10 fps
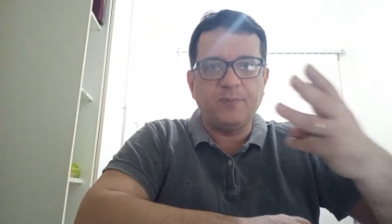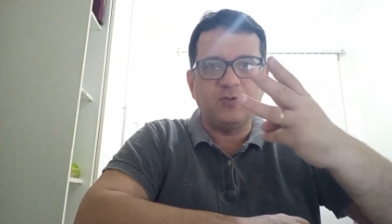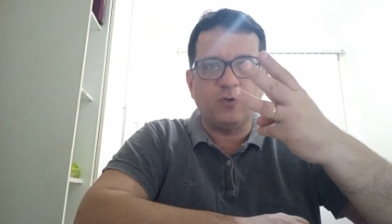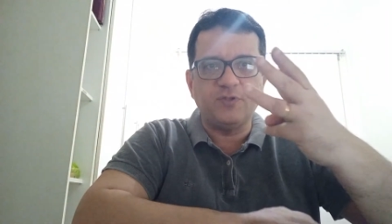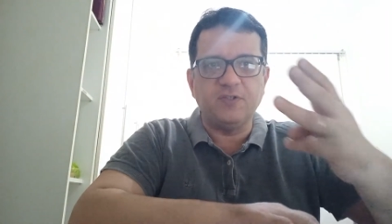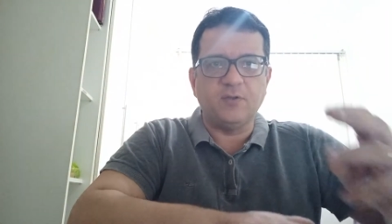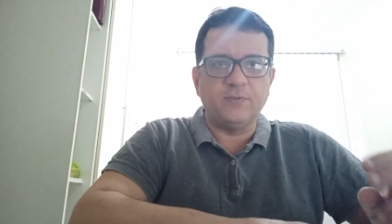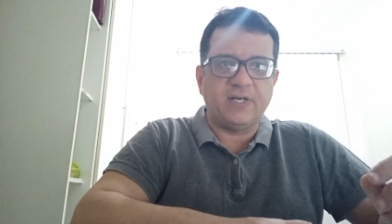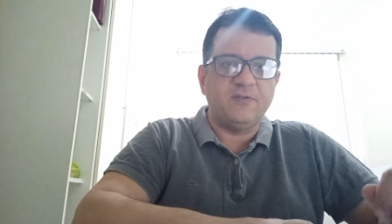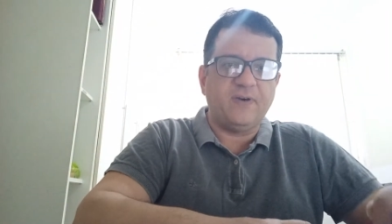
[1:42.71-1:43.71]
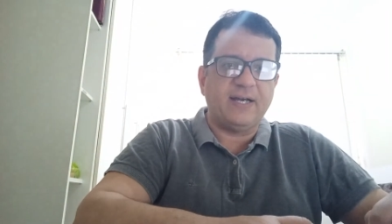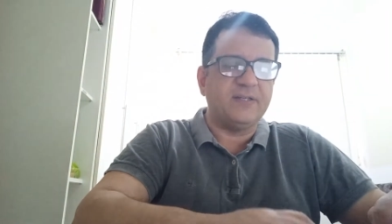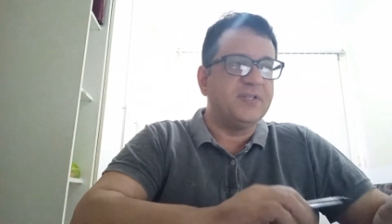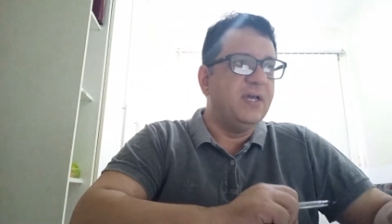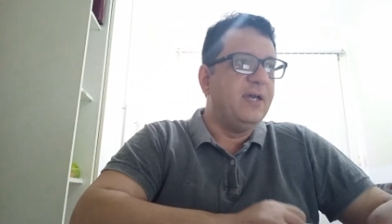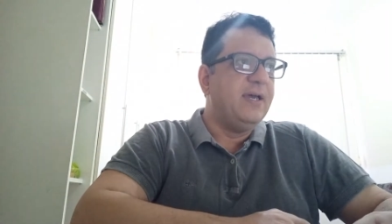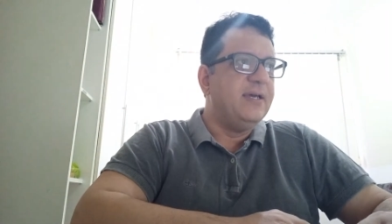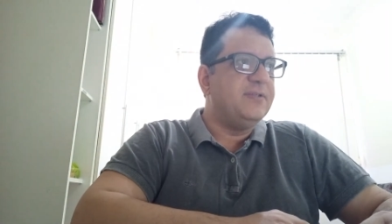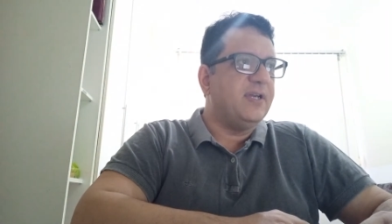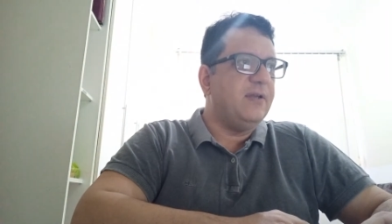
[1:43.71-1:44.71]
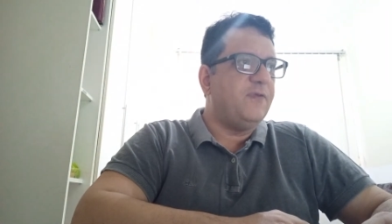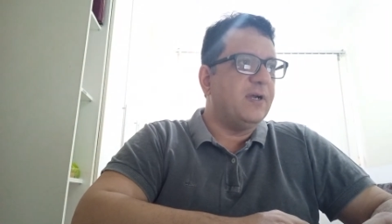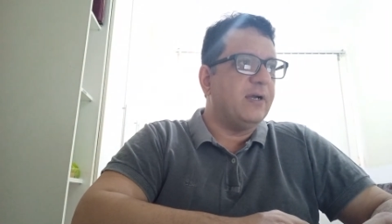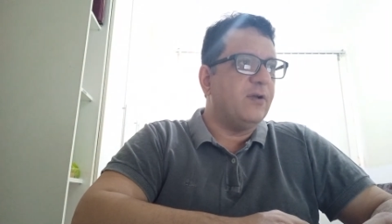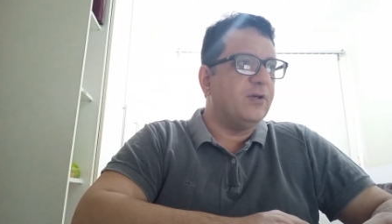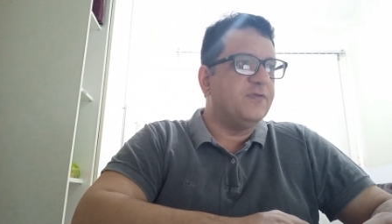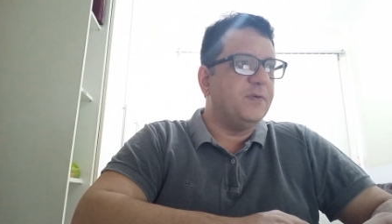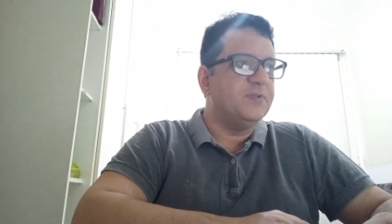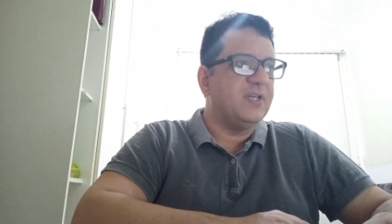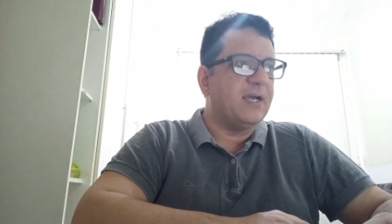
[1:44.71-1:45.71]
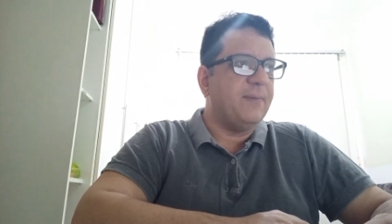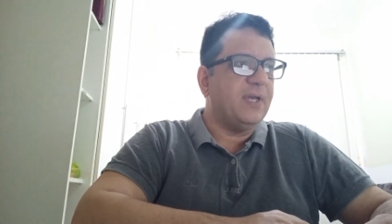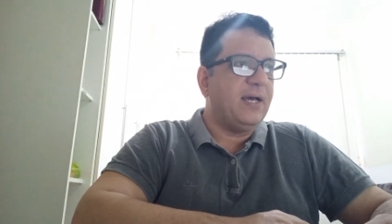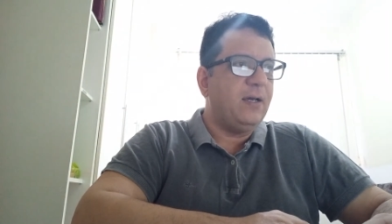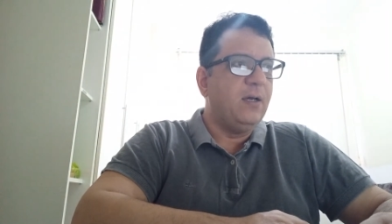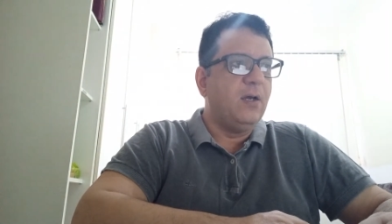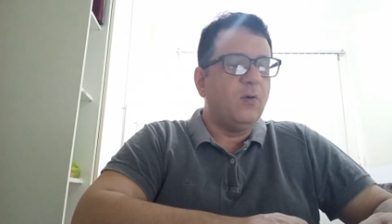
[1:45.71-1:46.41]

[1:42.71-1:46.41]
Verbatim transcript: Pessoal, se são três vagas, significa que nós vamos encaminhar